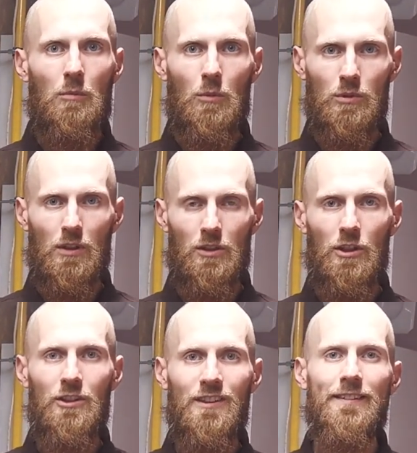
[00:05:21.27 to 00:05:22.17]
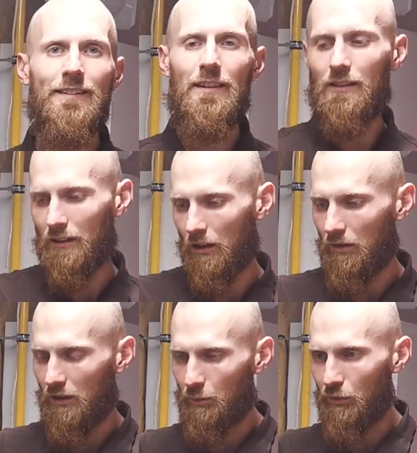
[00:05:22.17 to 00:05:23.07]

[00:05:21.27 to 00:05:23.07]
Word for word: można częściej zrezygnować z